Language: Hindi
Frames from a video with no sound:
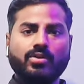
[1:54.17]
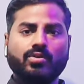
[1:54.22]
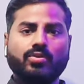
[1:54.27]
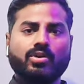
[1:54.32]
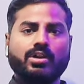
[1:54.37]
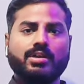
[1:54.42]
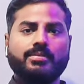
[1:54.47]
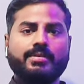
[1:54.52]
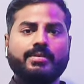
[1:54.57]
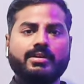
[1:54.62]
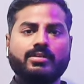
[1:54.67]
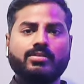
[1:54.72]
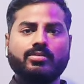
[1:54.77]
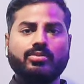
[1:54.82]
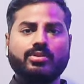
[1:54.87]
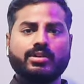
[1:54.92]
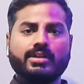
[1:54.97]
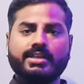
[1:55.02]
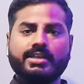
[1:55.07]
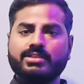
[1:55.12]
और हम
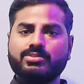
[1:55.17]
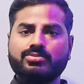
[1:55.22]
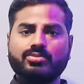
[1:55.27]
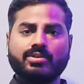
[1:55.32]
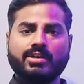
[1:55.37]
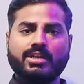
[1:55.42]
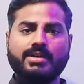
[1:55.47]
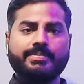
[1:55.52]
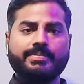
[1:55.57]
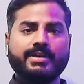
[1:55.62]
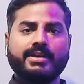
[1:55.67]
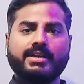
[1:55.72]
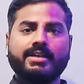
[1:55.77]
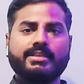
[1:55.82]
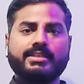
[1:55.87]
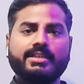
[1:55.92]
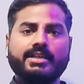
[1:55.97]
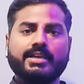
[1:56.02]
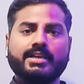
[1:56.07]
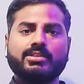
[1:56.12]
कॉर्नरी एनजियोग्राफी कर
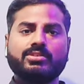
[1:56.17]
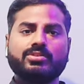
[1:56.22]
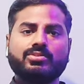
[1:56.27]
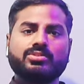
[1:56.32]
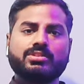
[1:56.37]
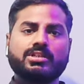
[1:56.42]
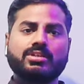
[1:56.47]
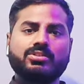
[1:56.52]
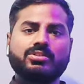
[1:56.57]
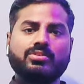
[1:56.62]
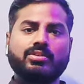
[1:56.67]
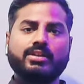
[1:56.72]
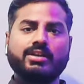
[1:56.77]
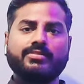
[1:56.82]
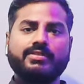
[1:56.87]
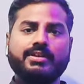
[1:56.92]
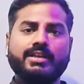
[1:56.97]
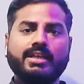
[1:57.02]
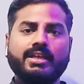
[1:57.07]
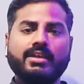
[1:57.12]
देंगे तो उसका जो
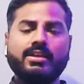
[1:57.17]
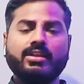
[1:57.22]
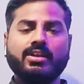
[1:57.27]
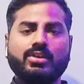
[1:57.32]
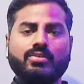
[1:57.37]
लेवल है